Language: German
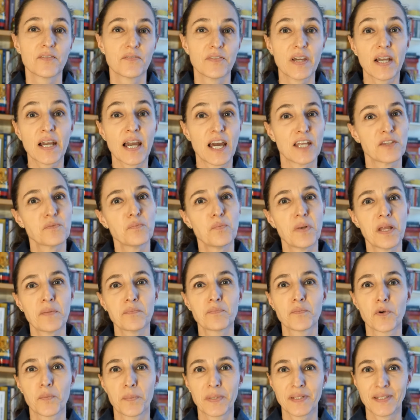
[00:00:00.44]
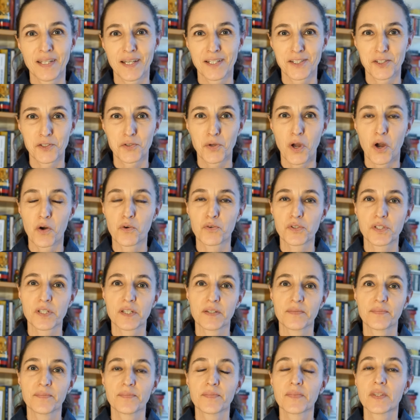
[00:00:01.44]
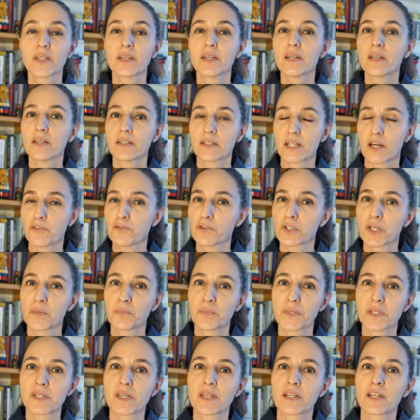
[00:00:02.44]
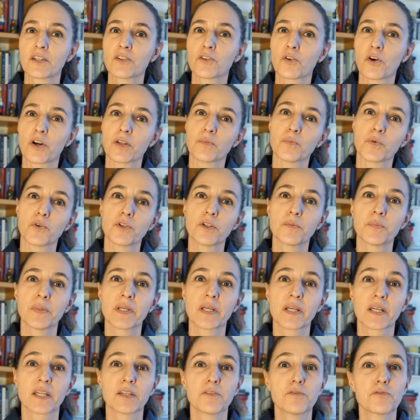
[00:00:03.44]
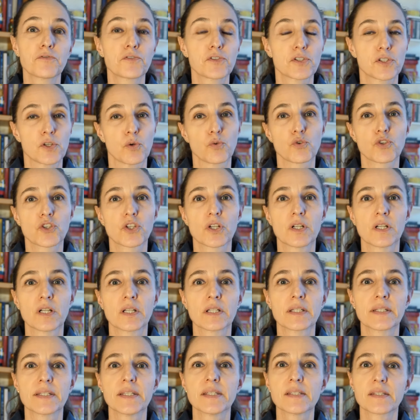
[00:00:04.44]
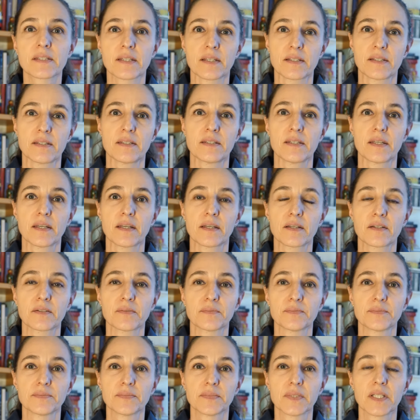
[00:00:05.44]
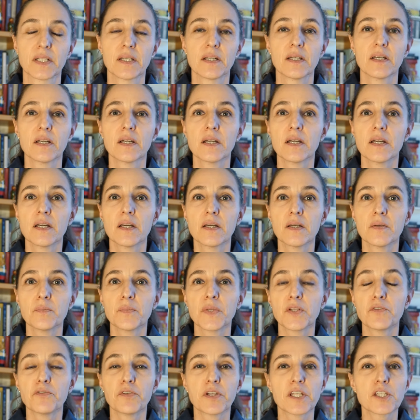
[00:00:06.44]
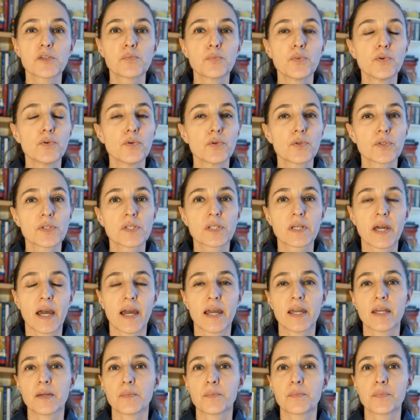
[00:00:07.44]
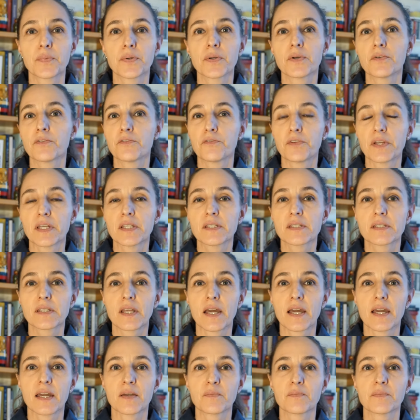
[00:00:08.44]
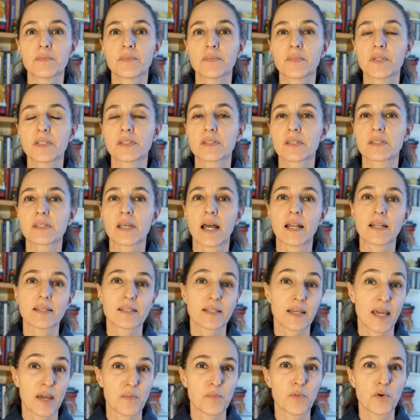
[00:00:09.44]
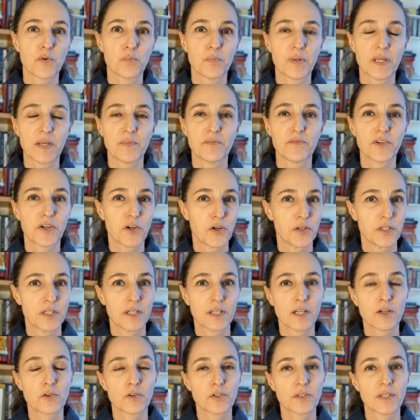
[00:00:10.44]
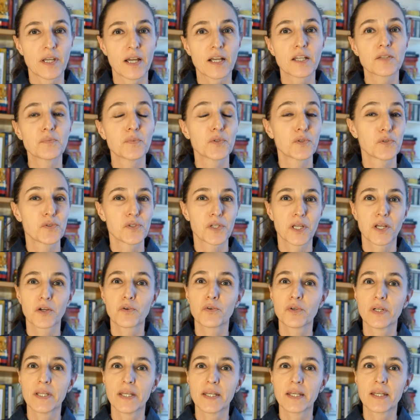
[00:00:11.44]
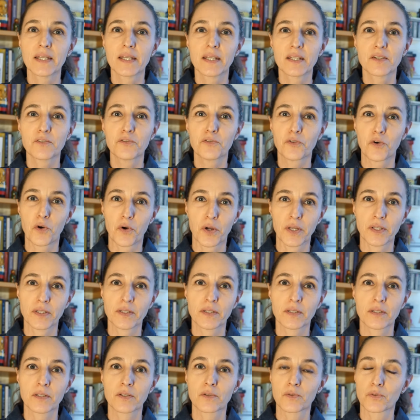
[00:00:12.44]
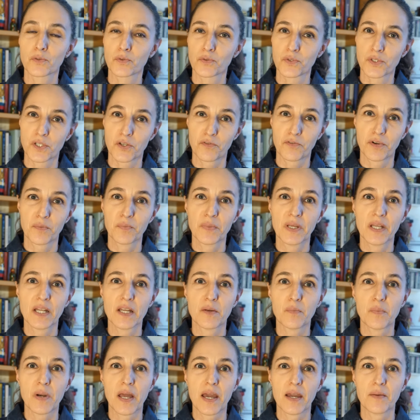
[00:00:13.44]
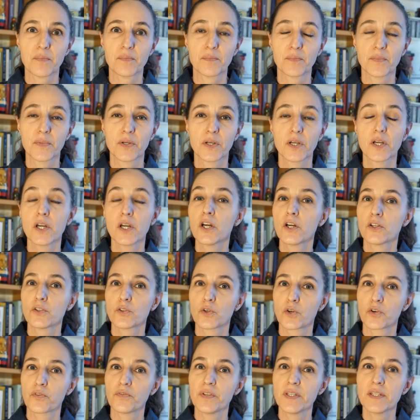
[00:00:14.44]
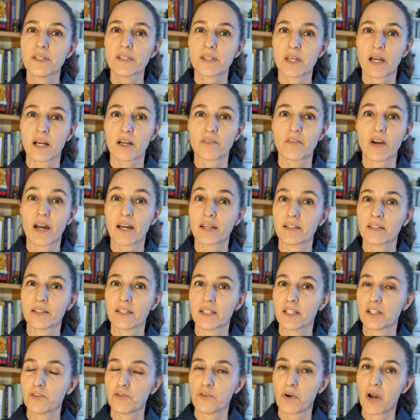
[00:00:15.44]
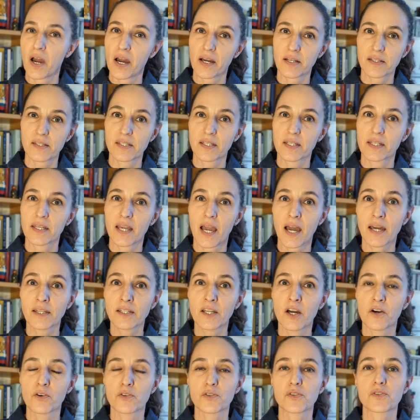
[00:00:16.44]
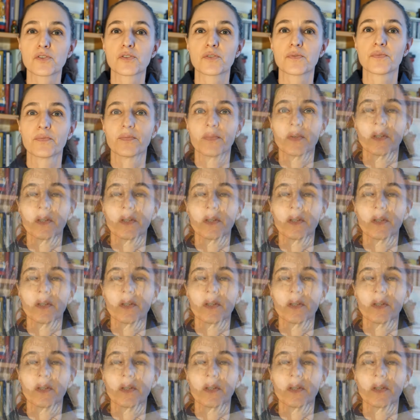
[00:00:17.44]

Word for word: Wer kann, bleibt momentan zu Hause. Dafür gibt es einen neuen Modebegriff Social Distancing. Mit Facebook, Skype, FaceTime ist das alles kein Problem. Wir können in Kontakt mit unseren Kolleginnen, Freunden und unserer Familie bleiben. Doch wie sah Quarantäne vor 80 Jahren aus?